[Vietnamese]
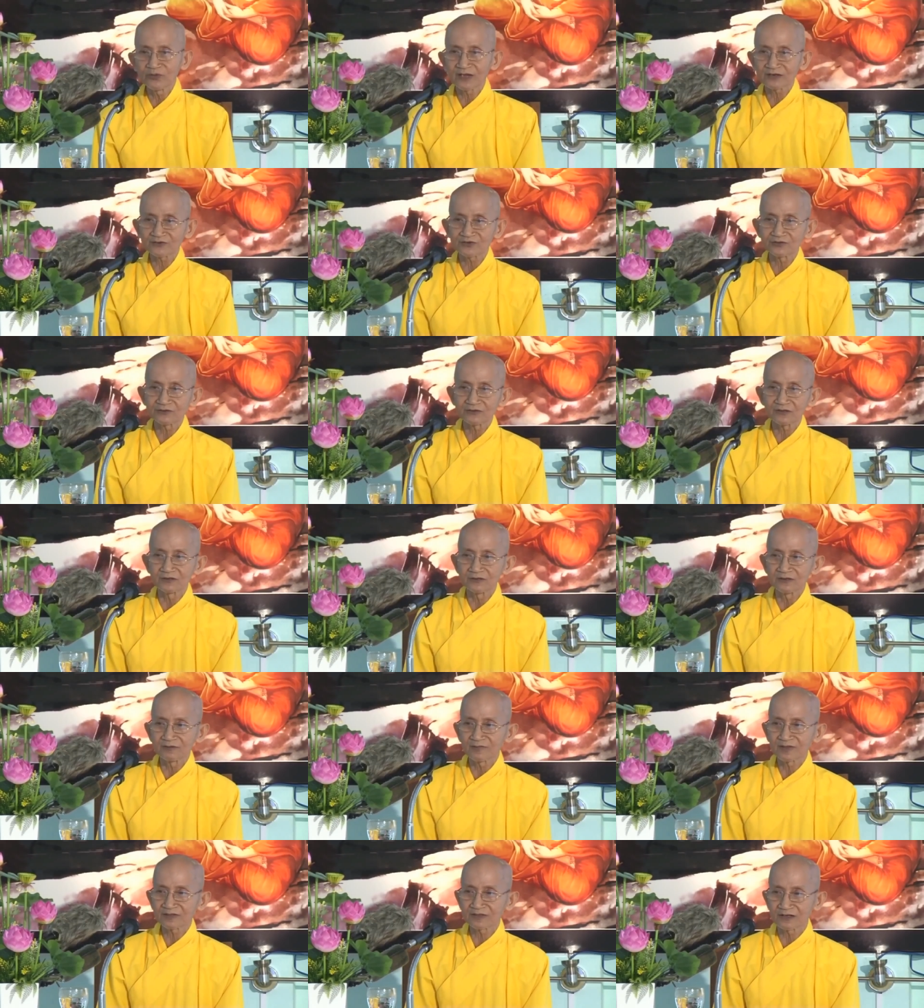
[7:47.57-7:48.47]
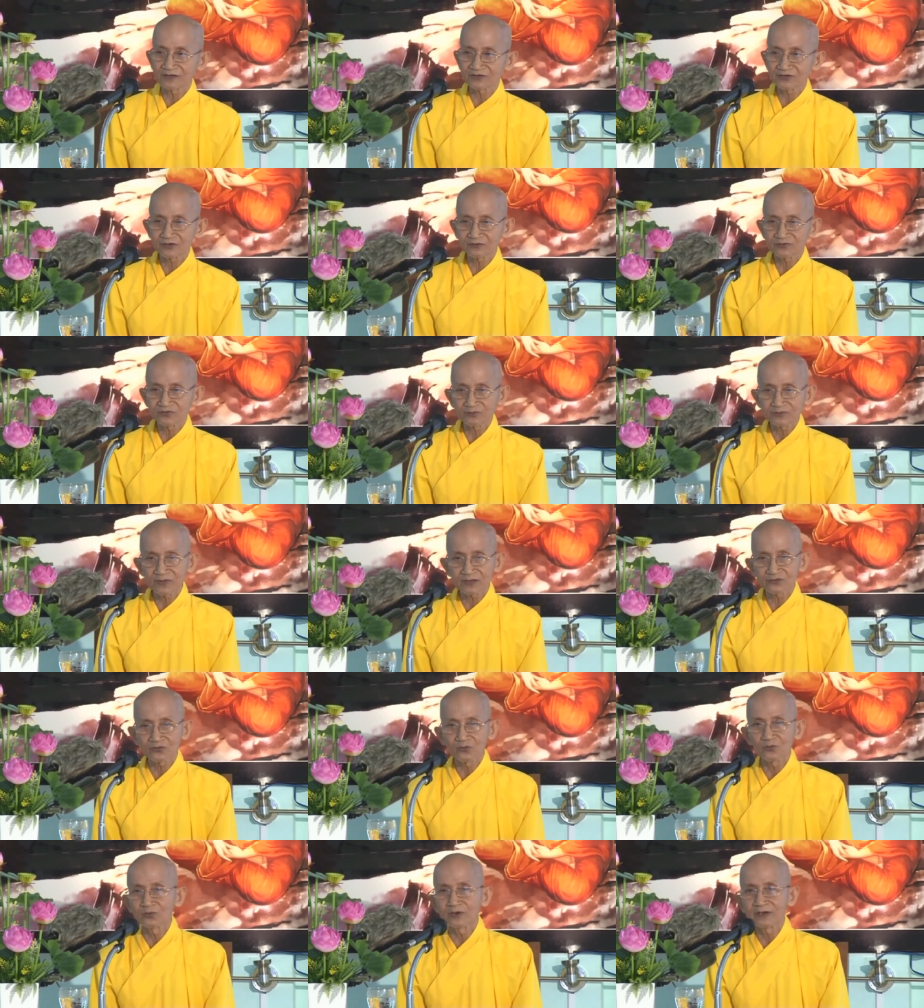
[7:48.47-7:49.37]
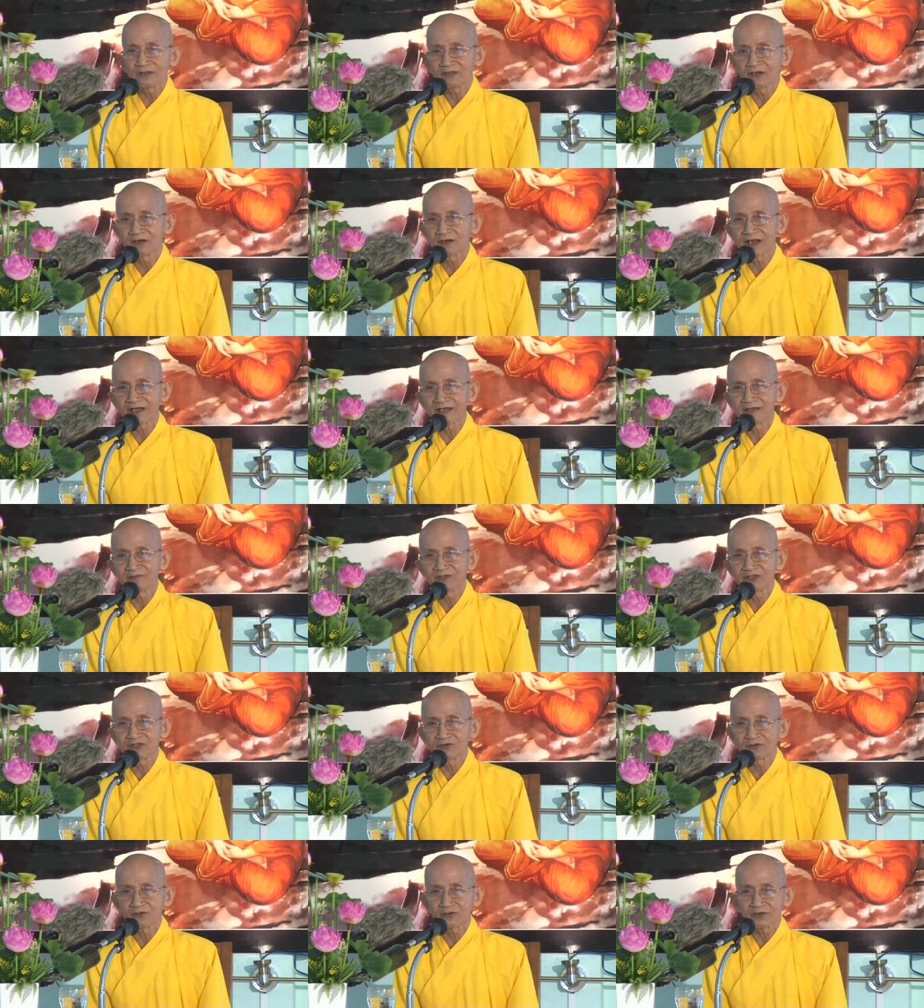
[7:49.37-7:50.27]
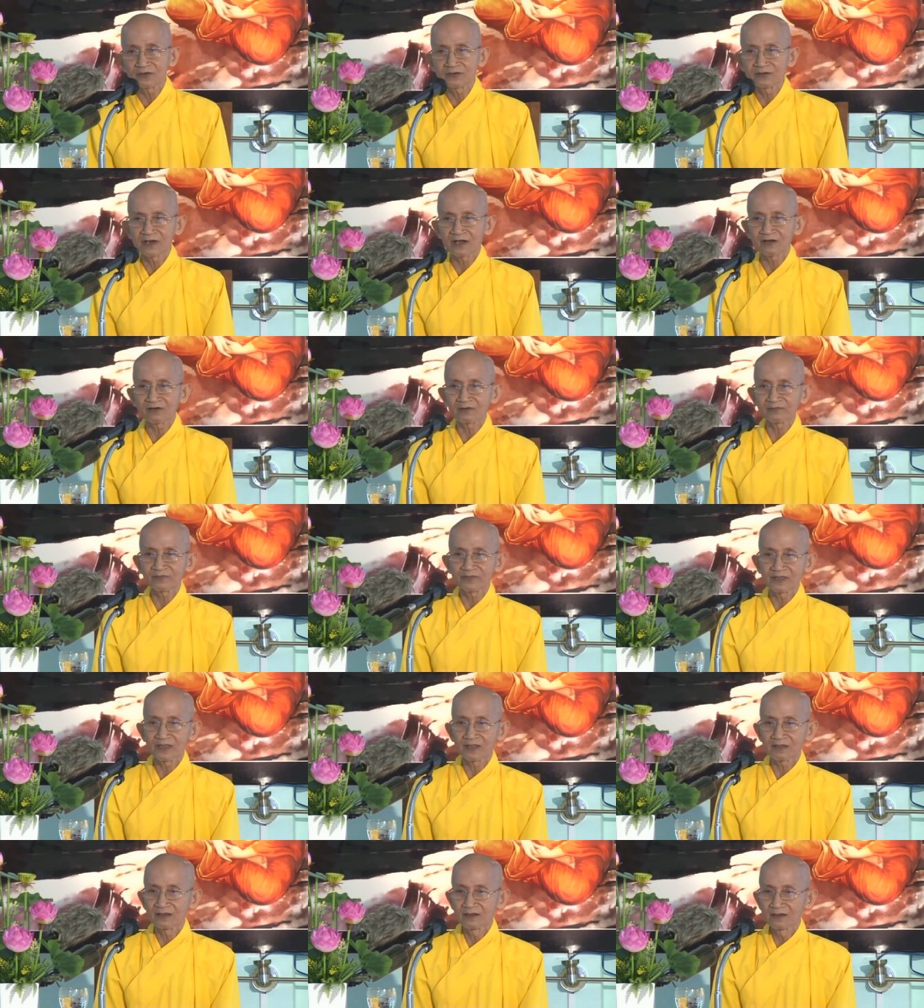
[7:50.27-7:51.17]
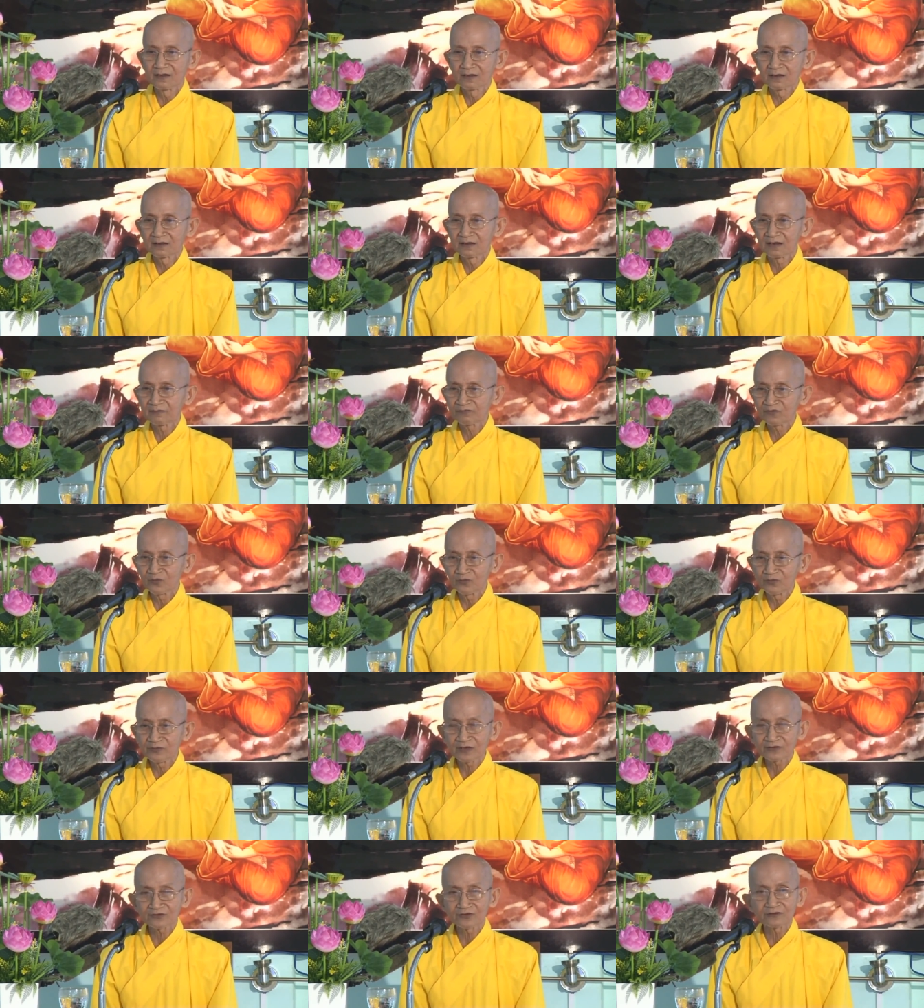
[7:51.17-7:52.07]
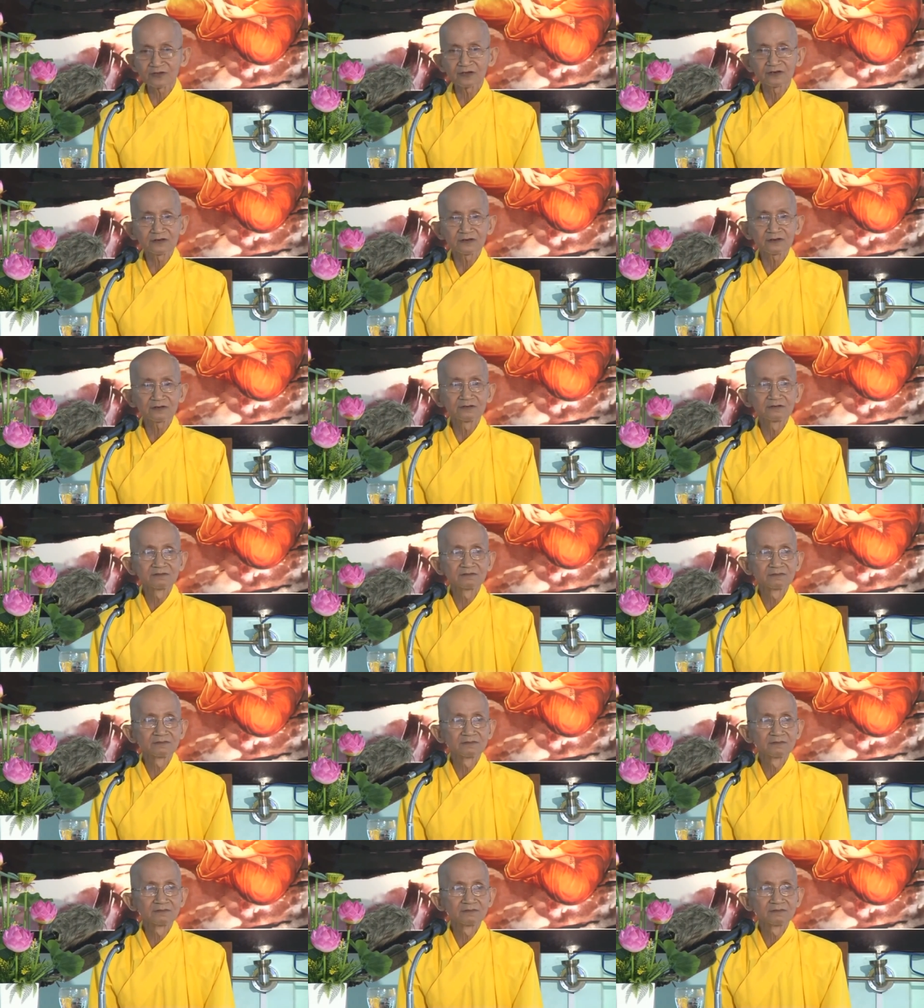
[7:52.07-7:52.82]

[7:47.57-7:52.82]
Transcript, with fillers: chủ giặc sinh tử mà tại sao chúng ta tu đến giờ này mà chưa có người nào làm làm chủ giặc sinh tử